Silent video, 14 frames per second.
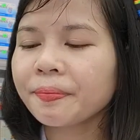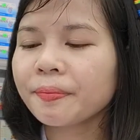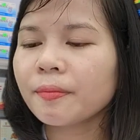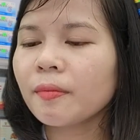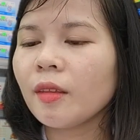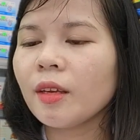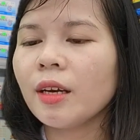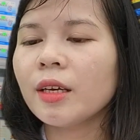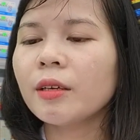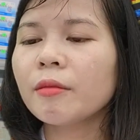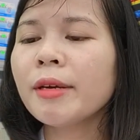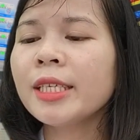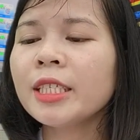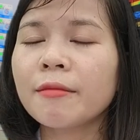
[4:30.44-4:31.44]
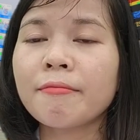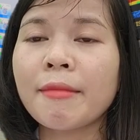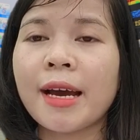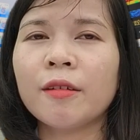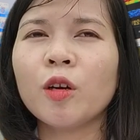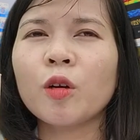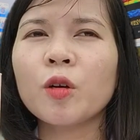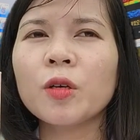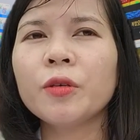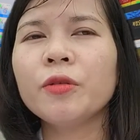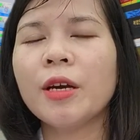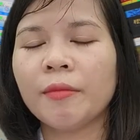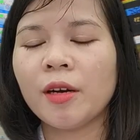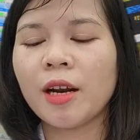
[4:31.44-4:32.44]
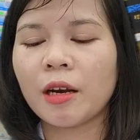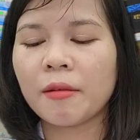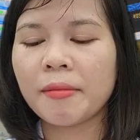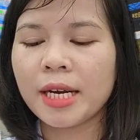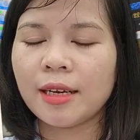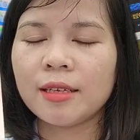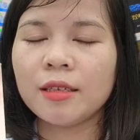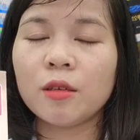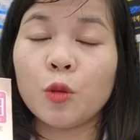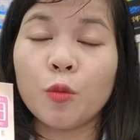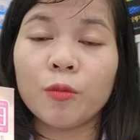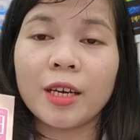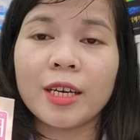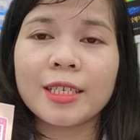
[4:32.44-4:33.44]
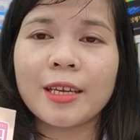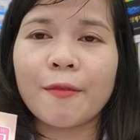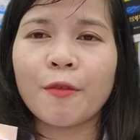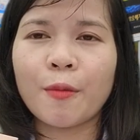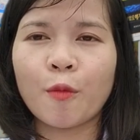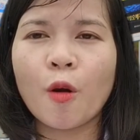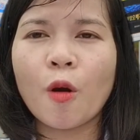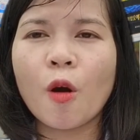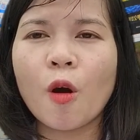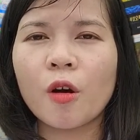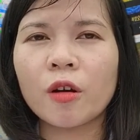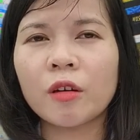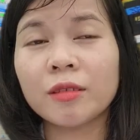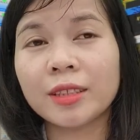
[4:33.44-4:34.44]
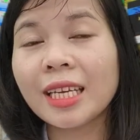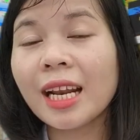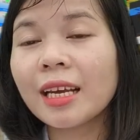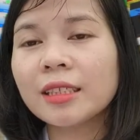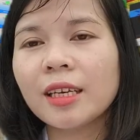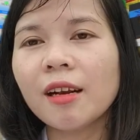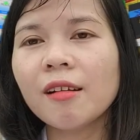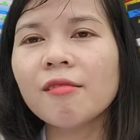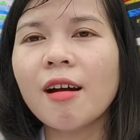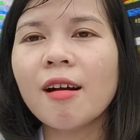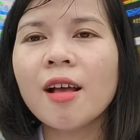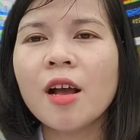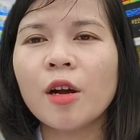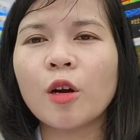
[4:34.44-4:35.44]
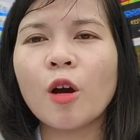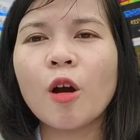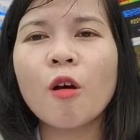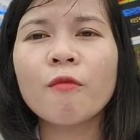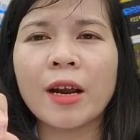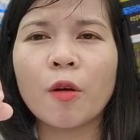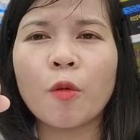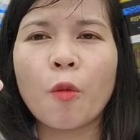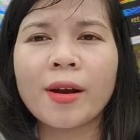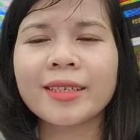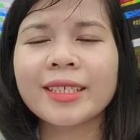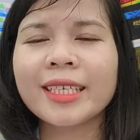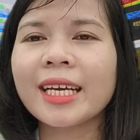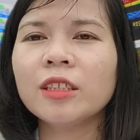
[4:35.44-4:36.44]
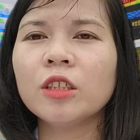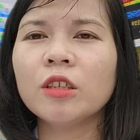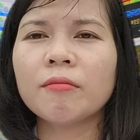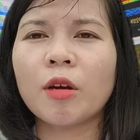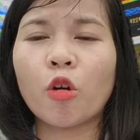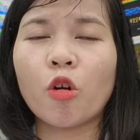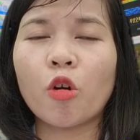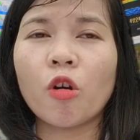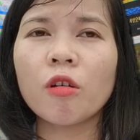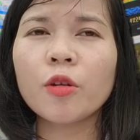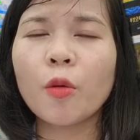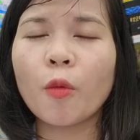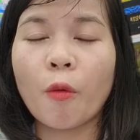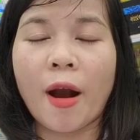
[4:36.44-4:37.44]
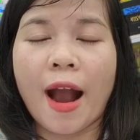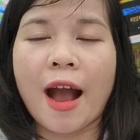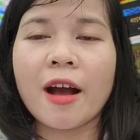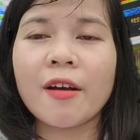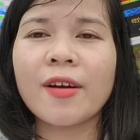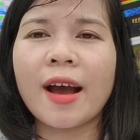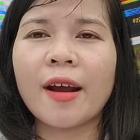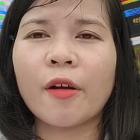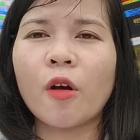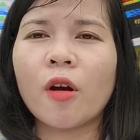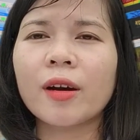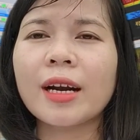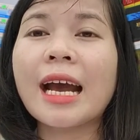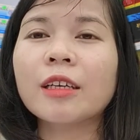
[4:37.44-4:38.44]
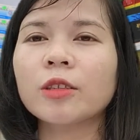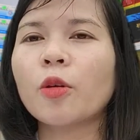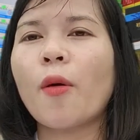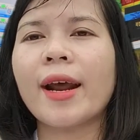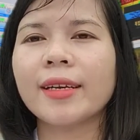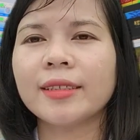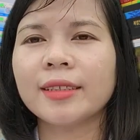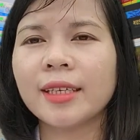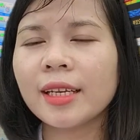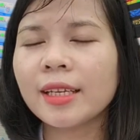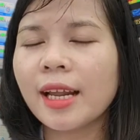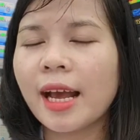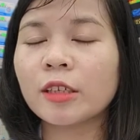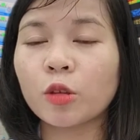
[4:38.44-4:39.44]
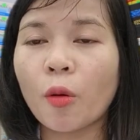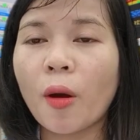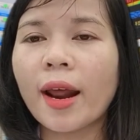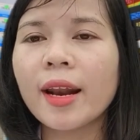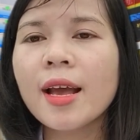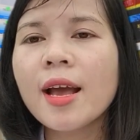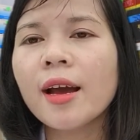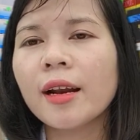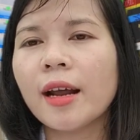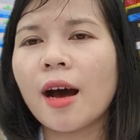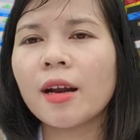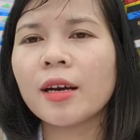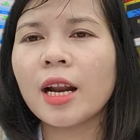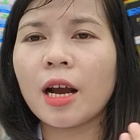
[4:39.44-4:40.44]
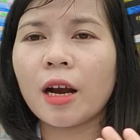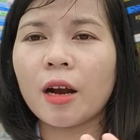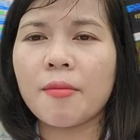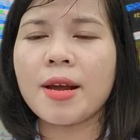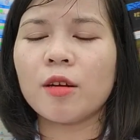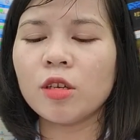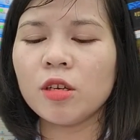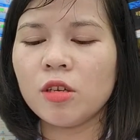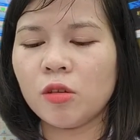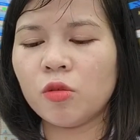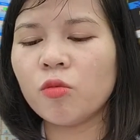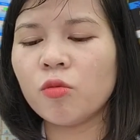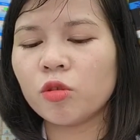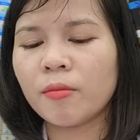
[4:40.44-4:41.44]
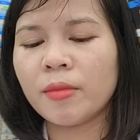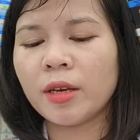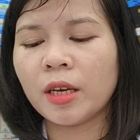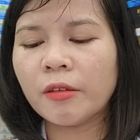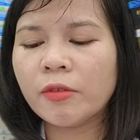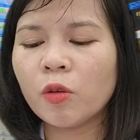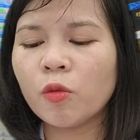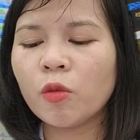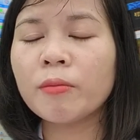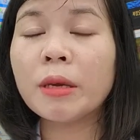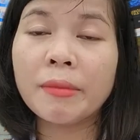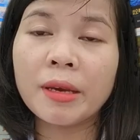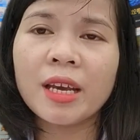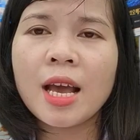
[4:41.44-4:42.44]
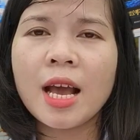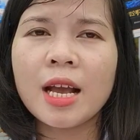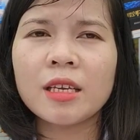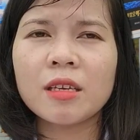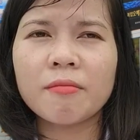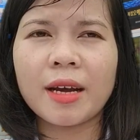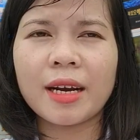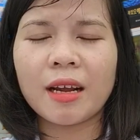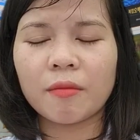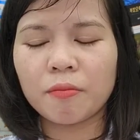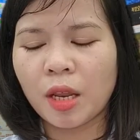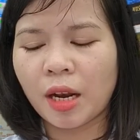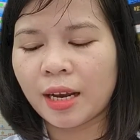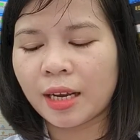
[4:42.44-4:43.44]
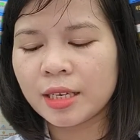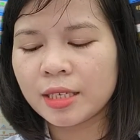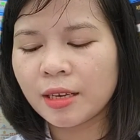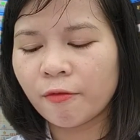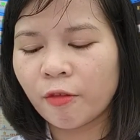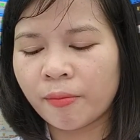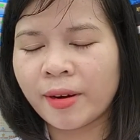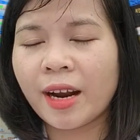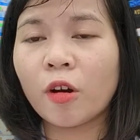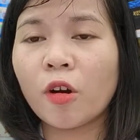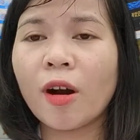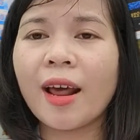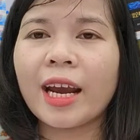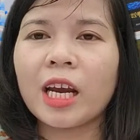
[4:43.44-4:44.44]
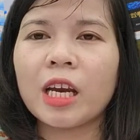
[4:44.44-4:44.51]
bên Nhật Bản nó có ưu điểm đó là các bạn thấy sử dụng những cái sản phẩm của họ nó rất là chất lượng, nó không phải là quá nhanh nhưng mà nó hiệu quả và nó an toàn, rất là an toàn. Đó, nên là các bạn có thể sử dụng cho mình cái viên uống BB. Nhưng mà đặc biệt là cái sản phẩm này nó lại hay bị